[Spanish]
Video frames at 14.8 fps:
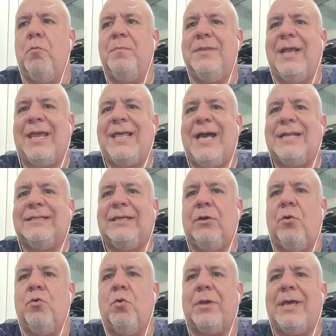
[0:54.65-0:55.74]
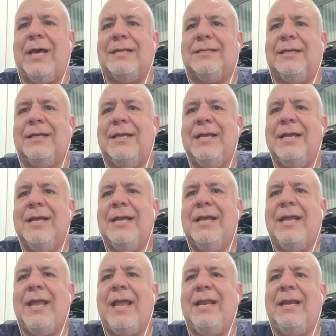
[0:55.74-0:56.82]
de quedarse o no quedarse
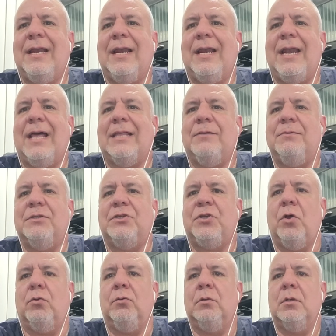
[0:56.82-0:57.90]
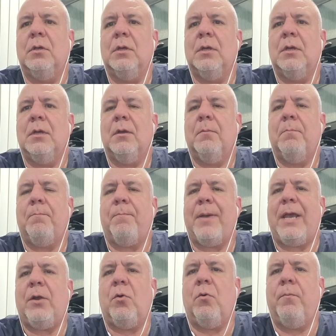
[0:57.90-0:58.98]
en la división,
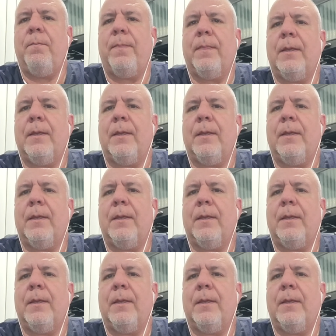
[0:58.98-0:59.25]
pero